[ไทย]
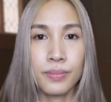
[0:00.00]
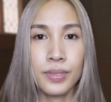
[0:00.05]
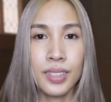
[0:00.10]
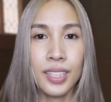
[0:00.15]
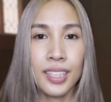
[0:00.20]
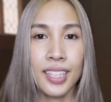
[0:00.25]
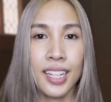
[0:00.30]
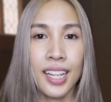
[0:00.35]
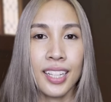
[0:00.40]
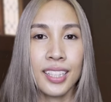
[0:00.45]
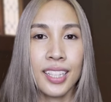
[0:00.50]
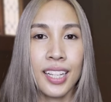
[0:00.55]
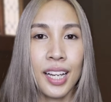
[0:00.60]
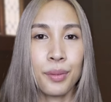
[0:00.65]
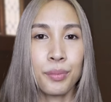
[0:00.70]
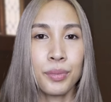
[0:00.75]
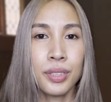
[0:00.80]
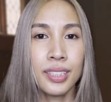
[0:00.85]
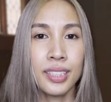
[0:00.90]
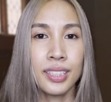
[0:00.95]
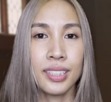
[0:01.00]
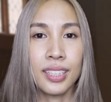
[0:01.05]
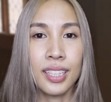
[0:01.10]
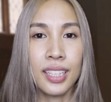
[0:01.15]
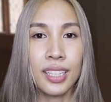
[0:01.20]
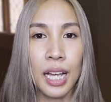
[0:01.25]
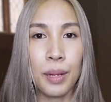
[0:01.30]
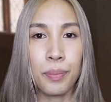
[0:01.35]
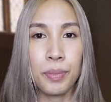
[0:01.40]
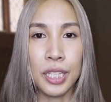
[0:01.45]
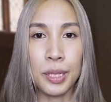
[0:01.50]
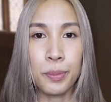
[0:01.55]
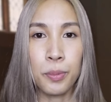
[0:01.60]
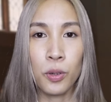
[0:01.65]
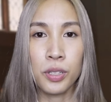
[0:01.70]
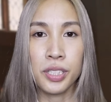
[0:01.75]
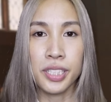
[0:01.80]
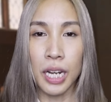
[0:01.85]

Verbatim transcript: ดังนั้นค่ะเมื่อหนึ่งได้รับอิทธิพล